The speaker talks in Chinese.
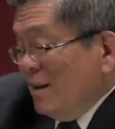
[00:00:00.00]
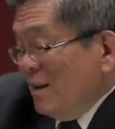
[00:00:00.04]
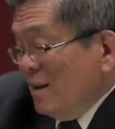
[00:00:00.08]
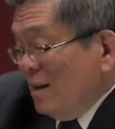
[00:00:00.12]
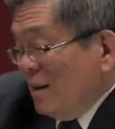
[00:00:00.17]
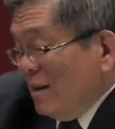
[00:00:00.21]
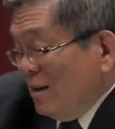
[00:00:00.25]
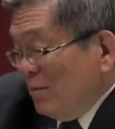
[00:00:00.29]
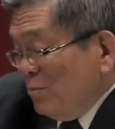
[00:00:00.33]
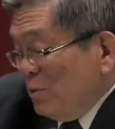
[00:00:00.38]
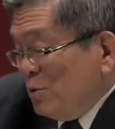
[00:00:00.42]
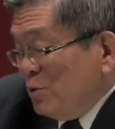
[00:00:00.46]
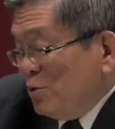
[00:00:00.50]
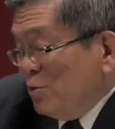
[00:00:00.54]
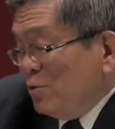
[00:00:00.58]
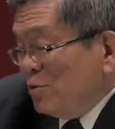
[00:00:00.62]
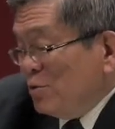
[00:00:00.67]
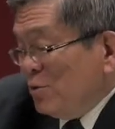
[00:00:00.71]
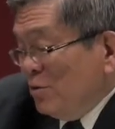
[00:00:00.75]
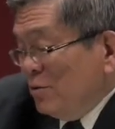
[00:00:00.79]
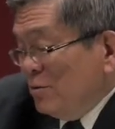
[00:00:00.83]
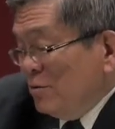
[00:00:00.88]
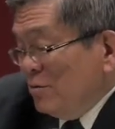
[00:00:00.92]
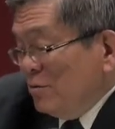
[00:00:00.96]
啊，我们就
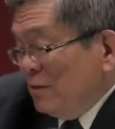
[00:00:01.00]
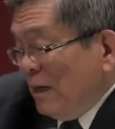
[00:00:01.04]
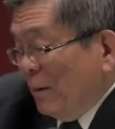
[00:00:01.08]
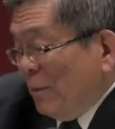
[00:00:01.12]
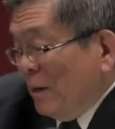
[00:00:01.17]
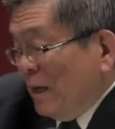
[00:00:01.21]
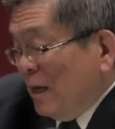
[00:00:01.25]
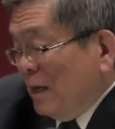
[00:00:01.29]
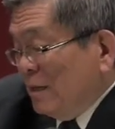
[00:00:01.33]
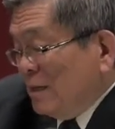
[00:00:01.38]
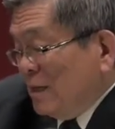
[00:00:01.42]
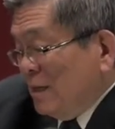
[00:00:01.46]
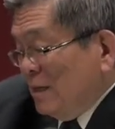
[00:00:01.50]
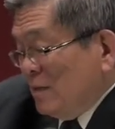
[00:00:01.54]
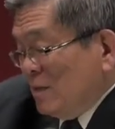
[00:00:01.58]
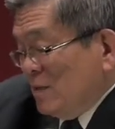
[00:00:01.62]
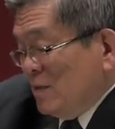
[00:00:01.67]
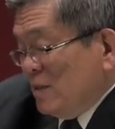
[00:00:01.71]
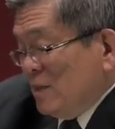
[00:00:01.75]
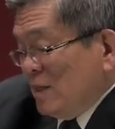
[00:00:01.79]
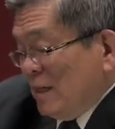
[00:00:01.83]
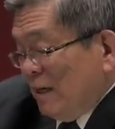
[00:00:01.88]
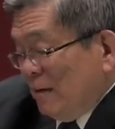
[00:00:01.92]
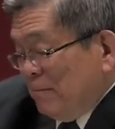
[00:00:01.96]
从亚伯拉罕开始
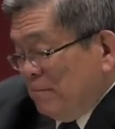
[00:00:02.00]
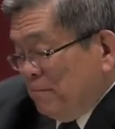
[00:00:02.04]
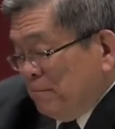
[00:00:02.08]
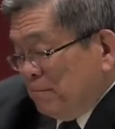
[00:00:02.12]
讲。